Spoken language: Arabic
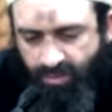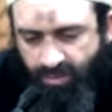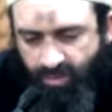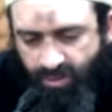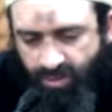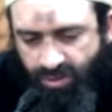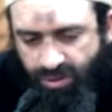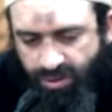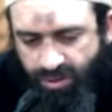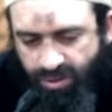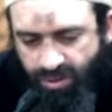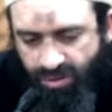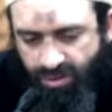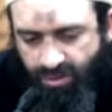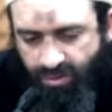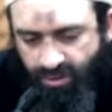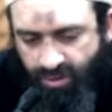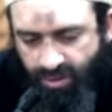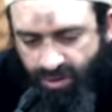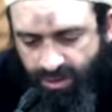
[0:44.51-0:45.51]
المغيرة
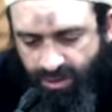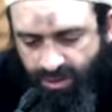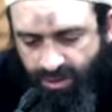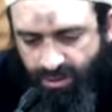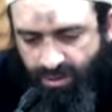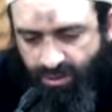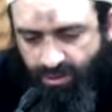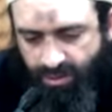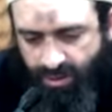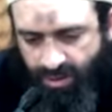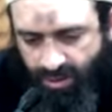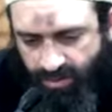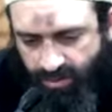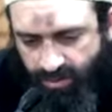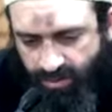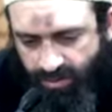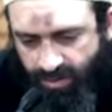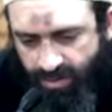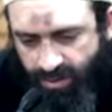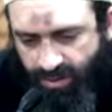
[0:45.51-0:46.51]
البخاري
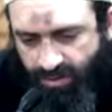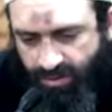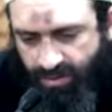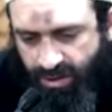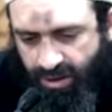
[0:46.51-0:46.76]
رحمه الله